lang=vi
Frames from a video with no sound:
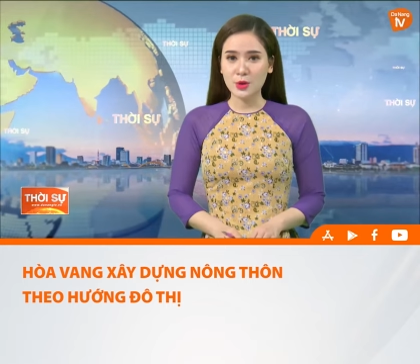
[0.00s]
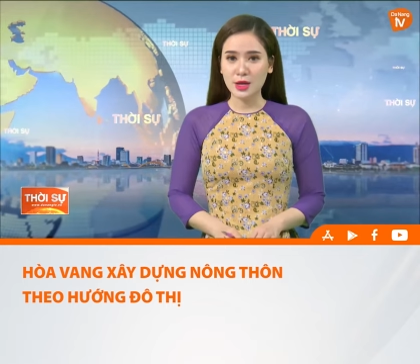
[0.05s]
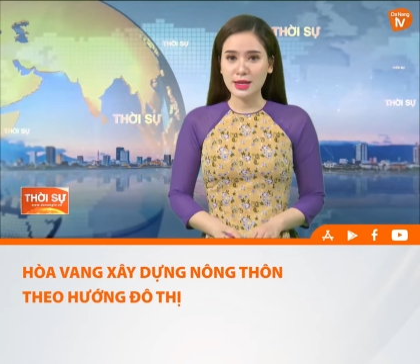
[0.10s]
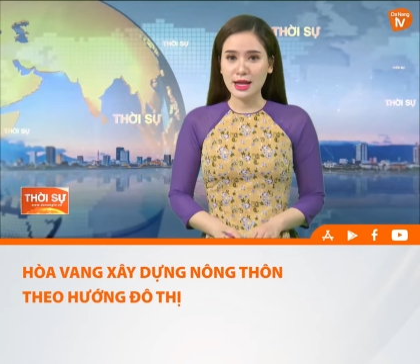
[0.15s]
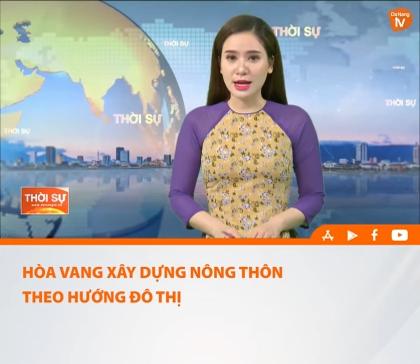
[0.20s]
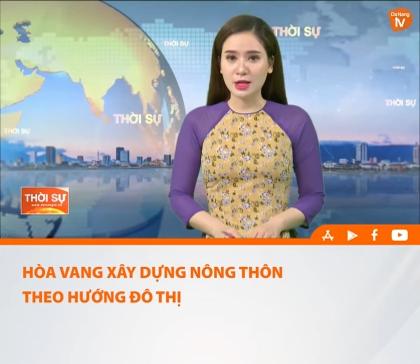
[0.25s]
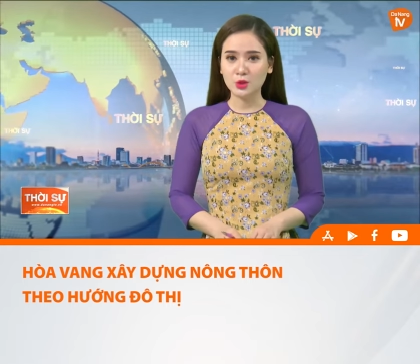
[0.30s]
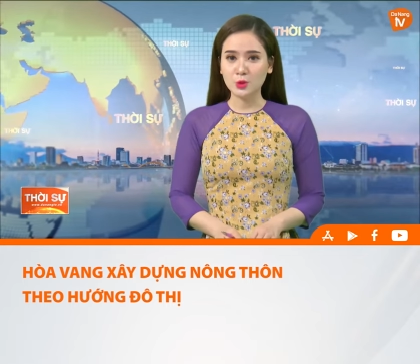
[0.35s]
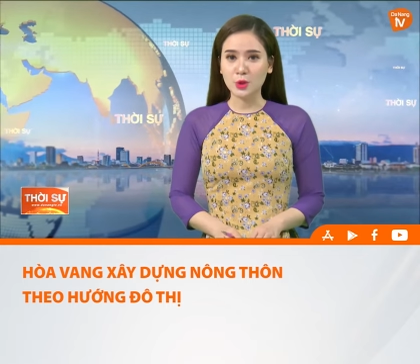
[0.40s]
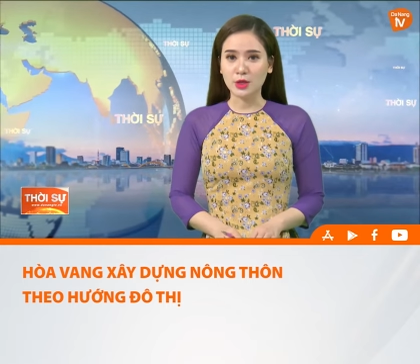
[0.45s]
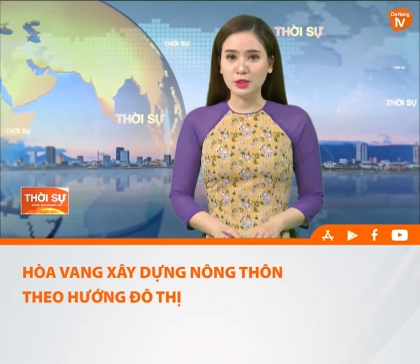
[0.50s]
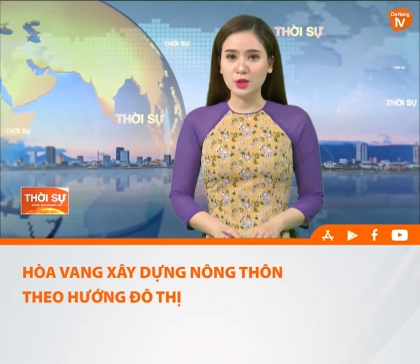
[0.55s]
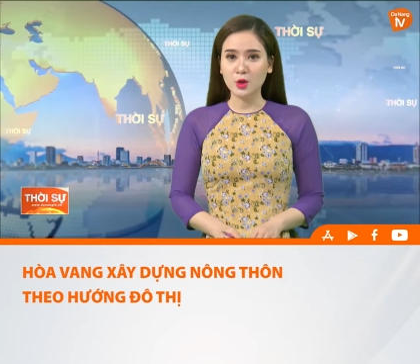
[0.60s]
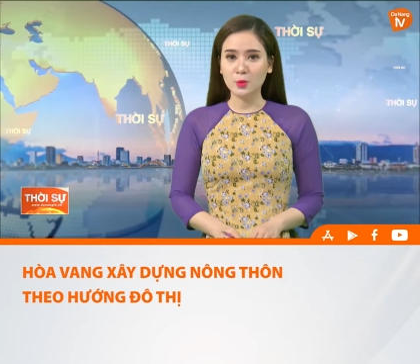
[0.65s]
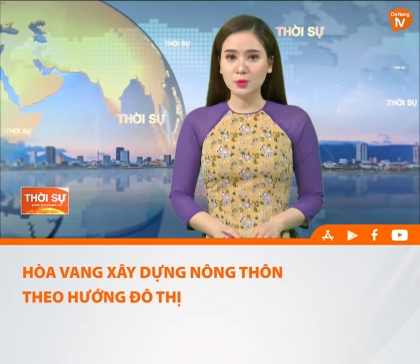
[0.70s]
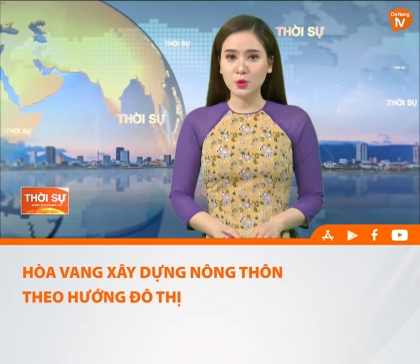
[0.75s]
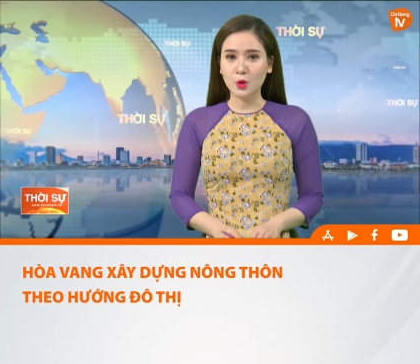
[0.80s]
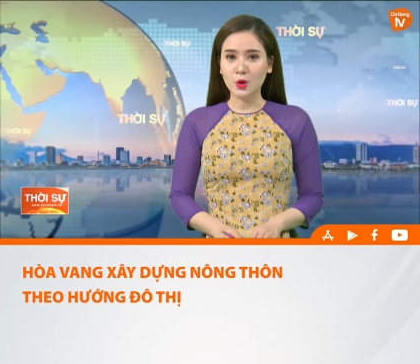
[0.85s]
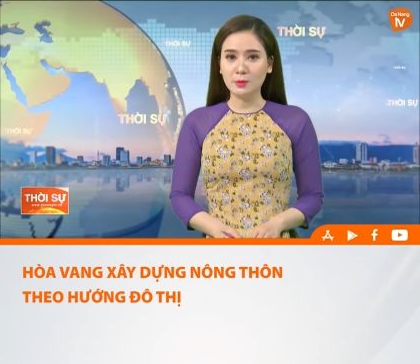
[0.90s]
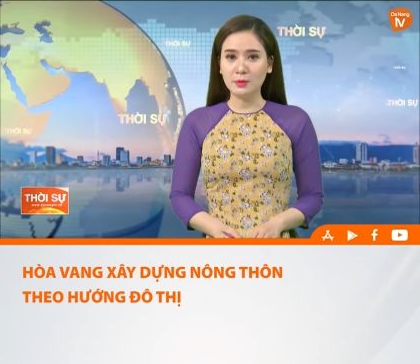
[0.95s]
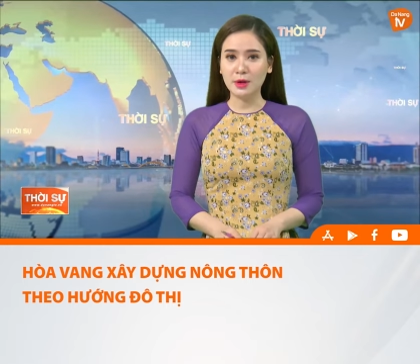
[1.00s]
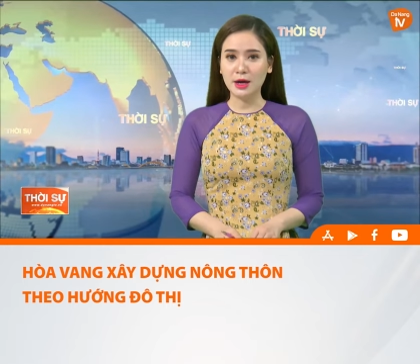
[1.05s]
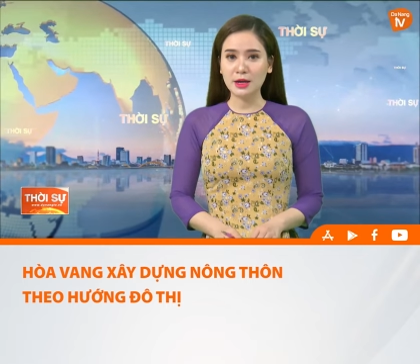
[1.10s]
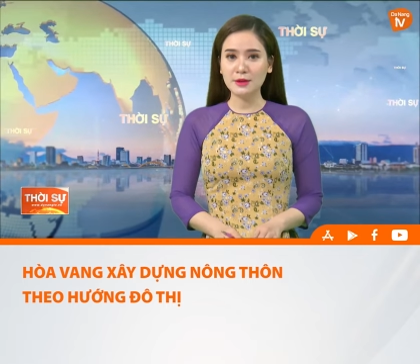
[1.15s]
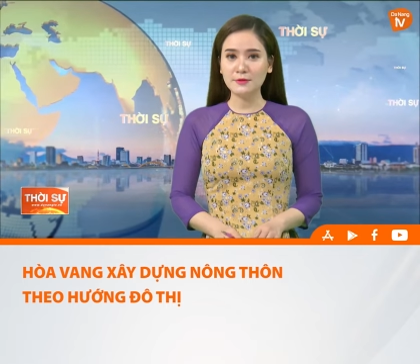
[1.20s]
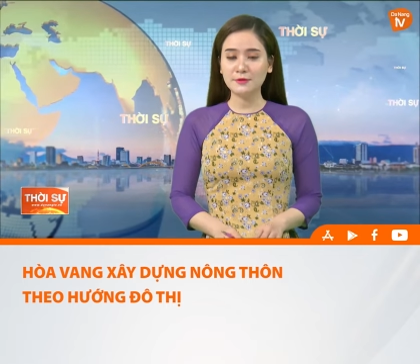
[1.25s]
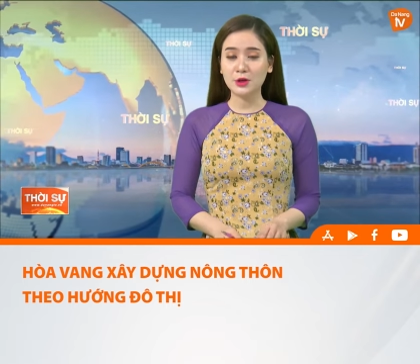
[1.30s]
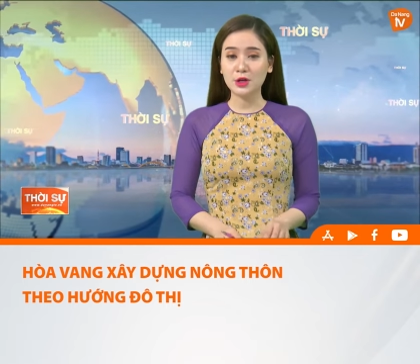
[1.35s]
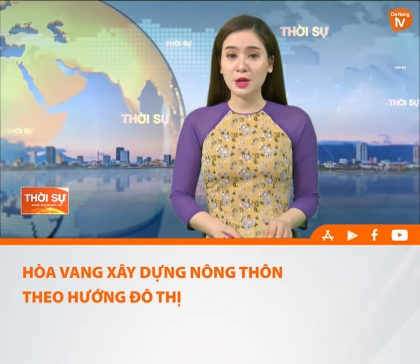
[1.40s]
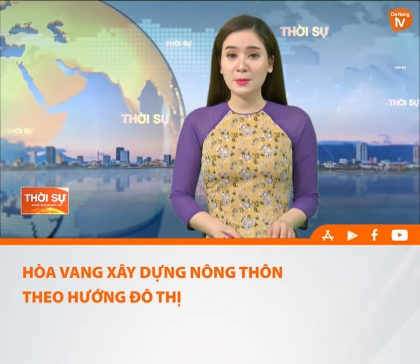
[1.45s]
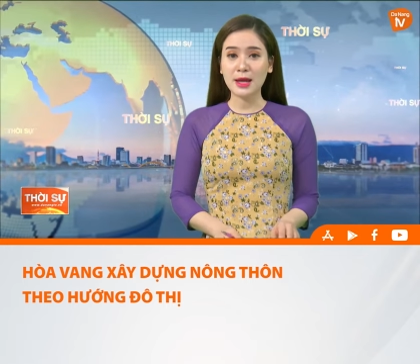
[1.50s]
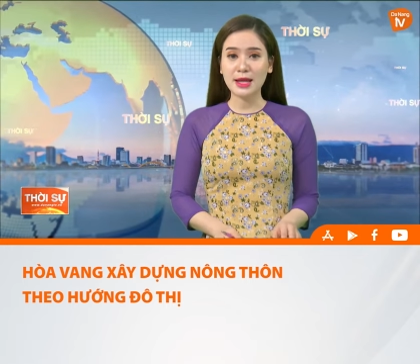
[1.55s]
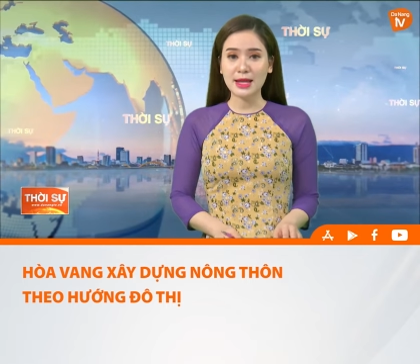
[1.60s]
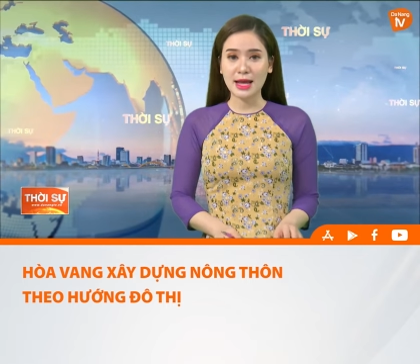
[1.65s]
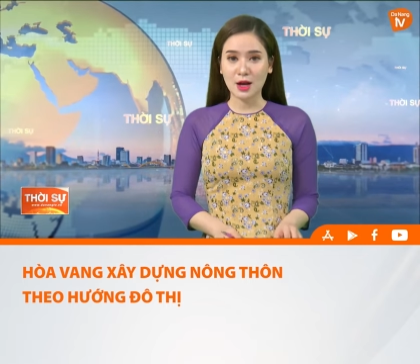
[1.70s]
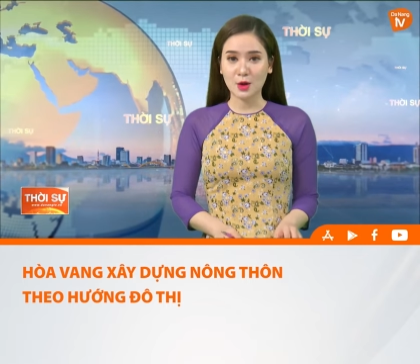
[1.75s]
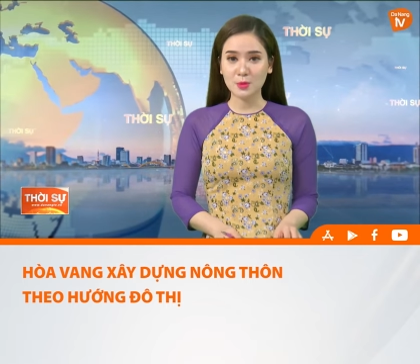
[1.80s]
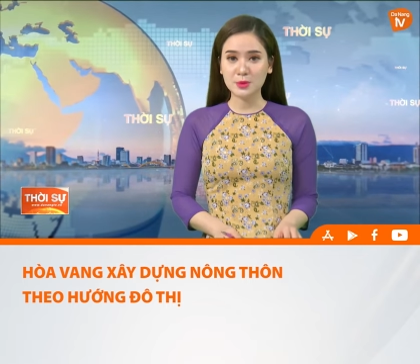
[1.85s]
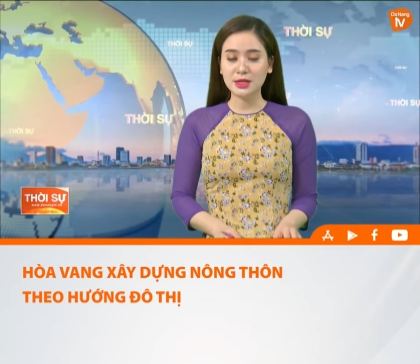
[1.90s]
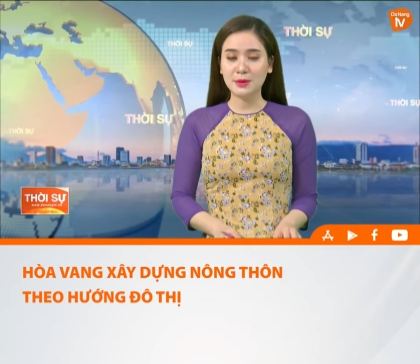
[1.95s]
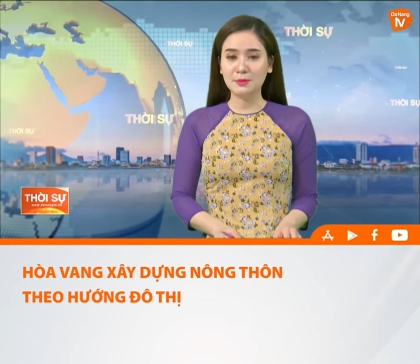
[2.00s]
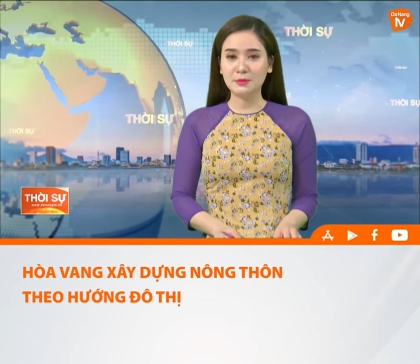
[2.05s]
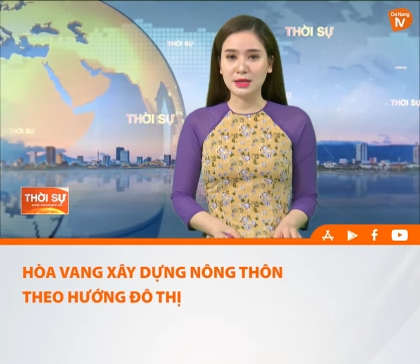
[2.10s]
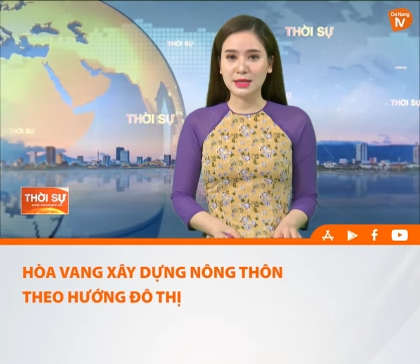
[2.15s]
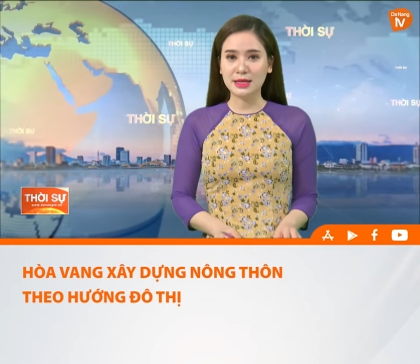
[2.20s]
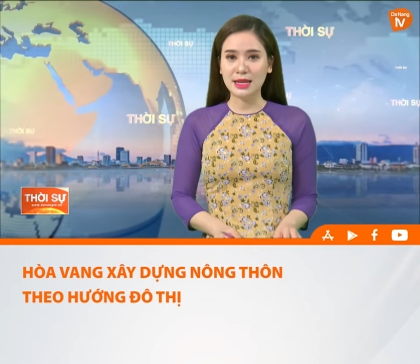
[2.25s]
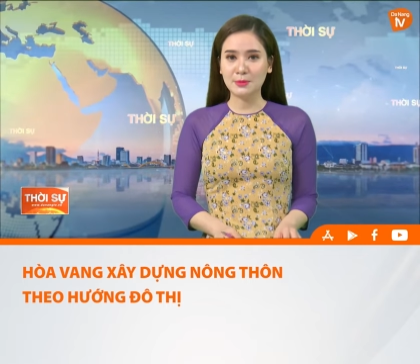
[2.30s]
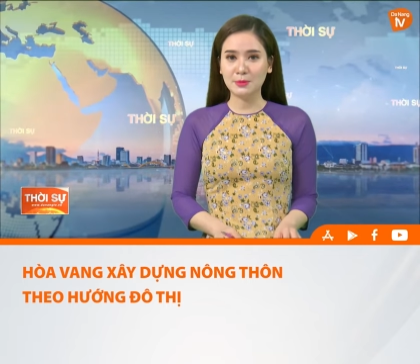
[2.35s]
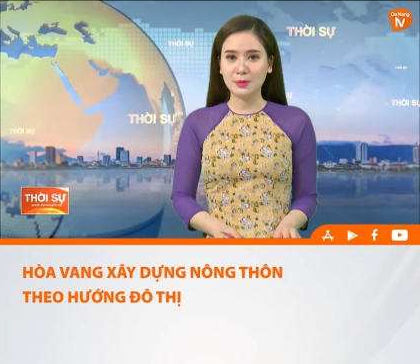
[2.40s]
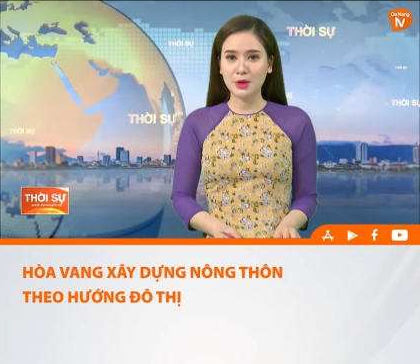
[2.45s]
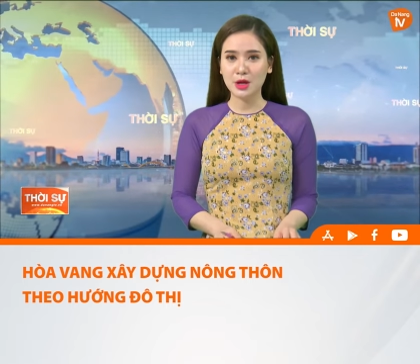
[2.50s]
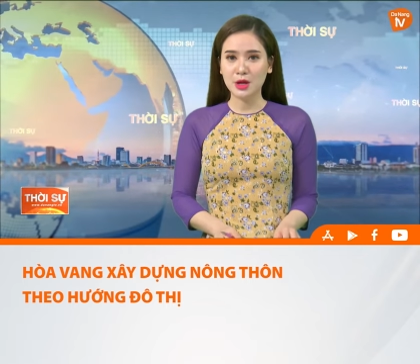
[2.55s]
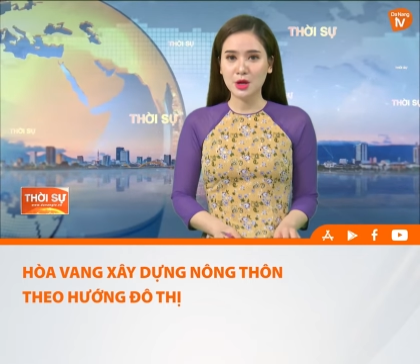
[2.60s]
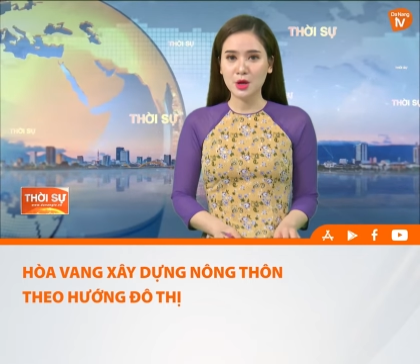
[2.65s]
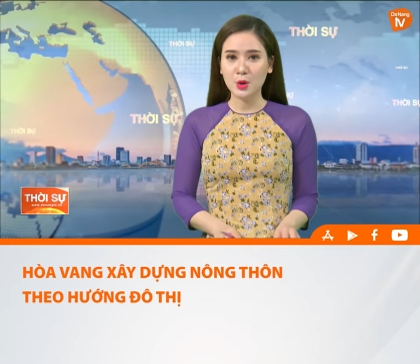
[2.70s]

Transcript: Sau khi đạt chuẩn nông thôn mới vào năm 2015,